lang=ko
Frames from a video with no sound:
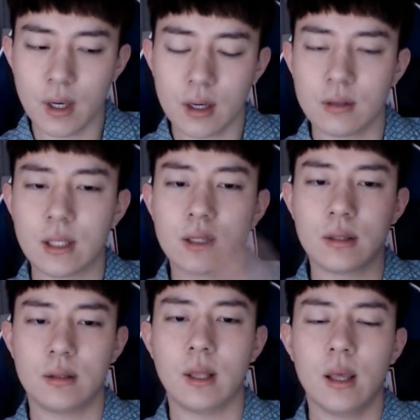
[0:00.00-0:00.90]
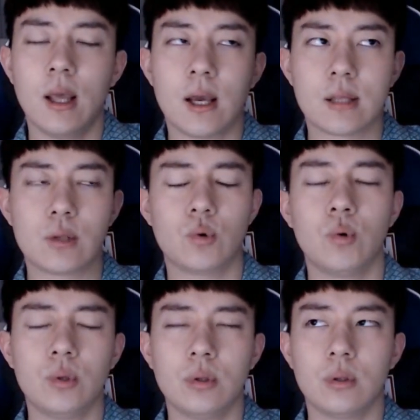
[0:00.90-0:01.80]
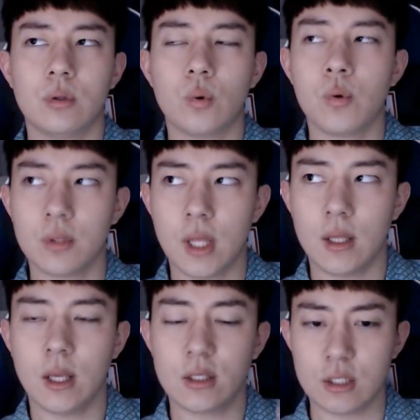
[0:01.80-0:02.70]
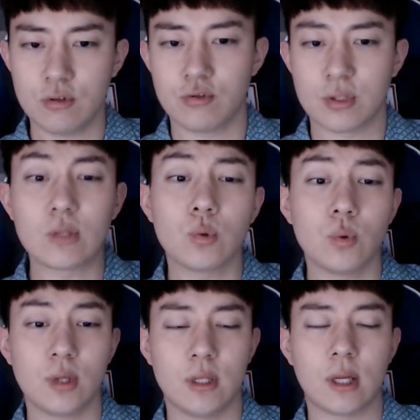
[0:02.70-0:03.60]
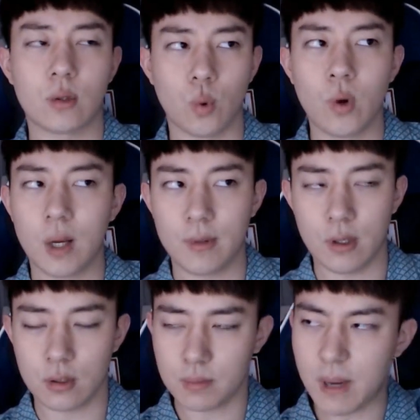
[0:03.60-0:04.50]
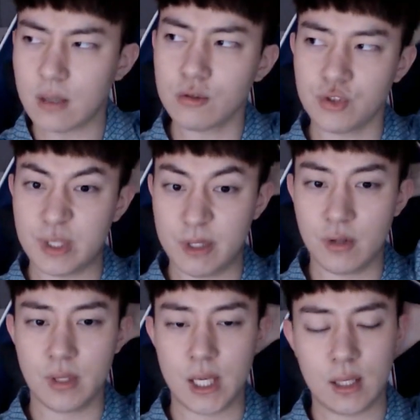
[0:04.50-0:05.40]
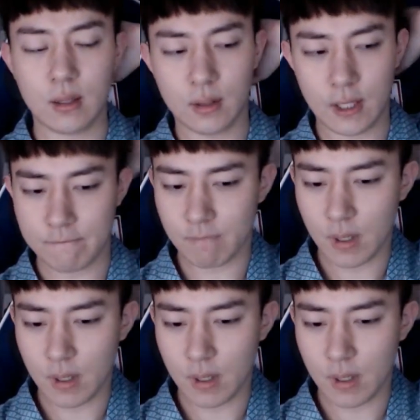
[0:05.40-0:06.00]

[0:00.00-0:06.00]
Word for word: 근데 그때 사촌 동생의 친구 사촌 동생이 나랑 동갑이에요 빠른 92년생이긴 한데